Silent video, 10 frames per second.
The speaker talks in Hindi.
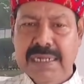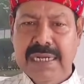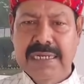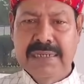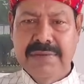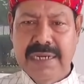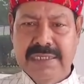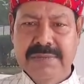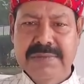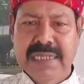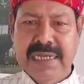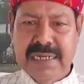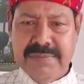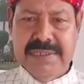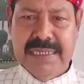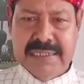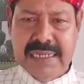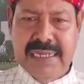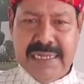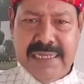मार खाने वाला जब थाना में
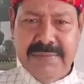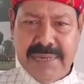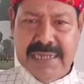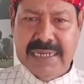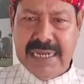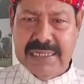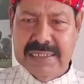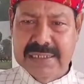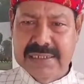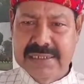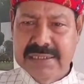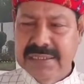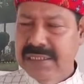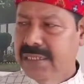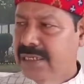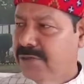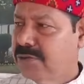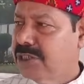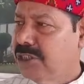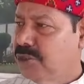जाता है मार खाकर
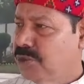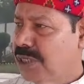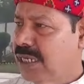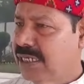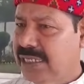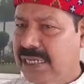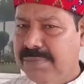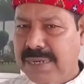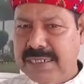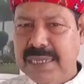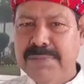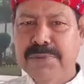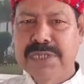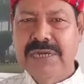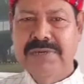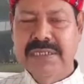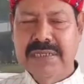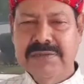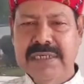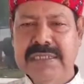उसके चोट लगी है माथा फूटा
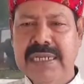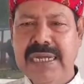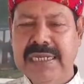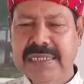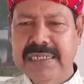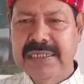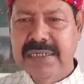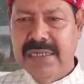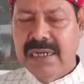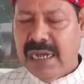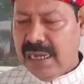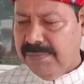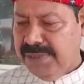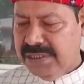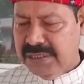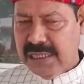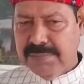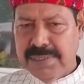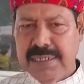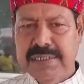हुआ था कहता है कि आप बीस
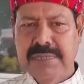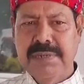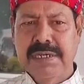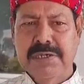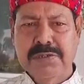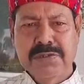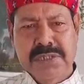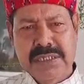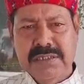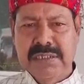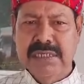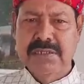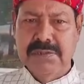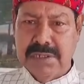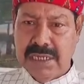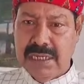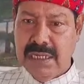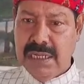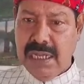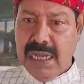हजार पहले जमा करो तो केस दर्ज होगा
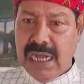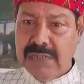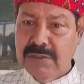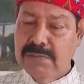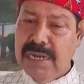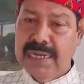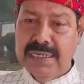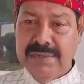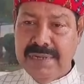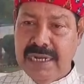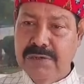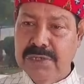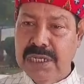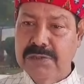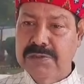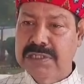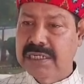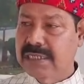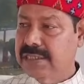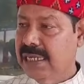आज जो मारने वाला लोग है
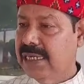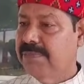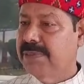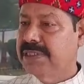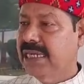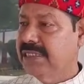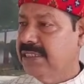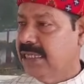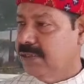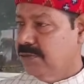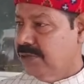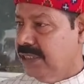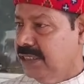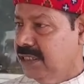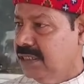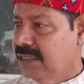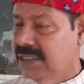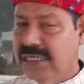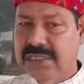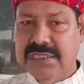उससे कहता है कि पचास हजार दोगे तब
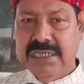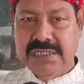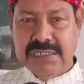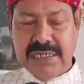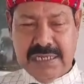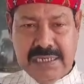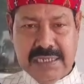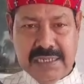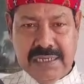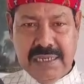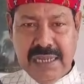केस दर्ज करेंगे